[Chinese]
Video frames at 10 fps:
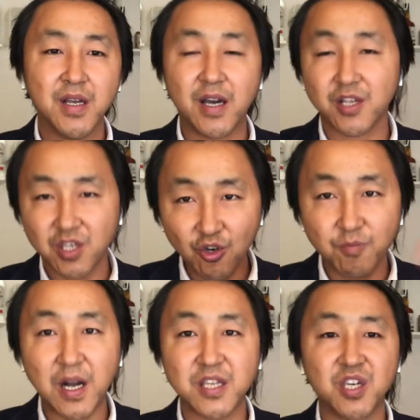啊，就
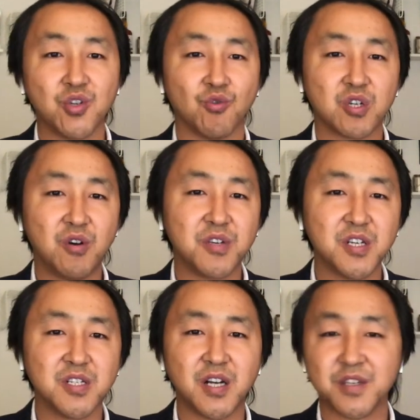怕你有朝一
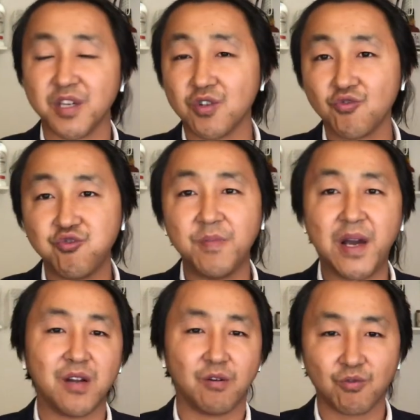日啊，你出
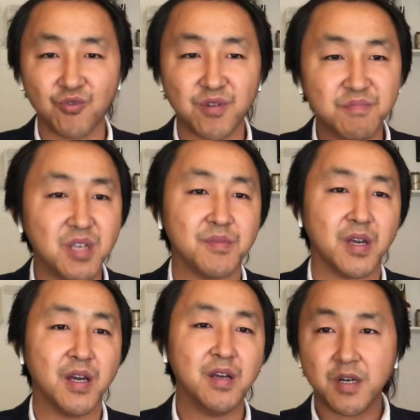卖老公的秘密。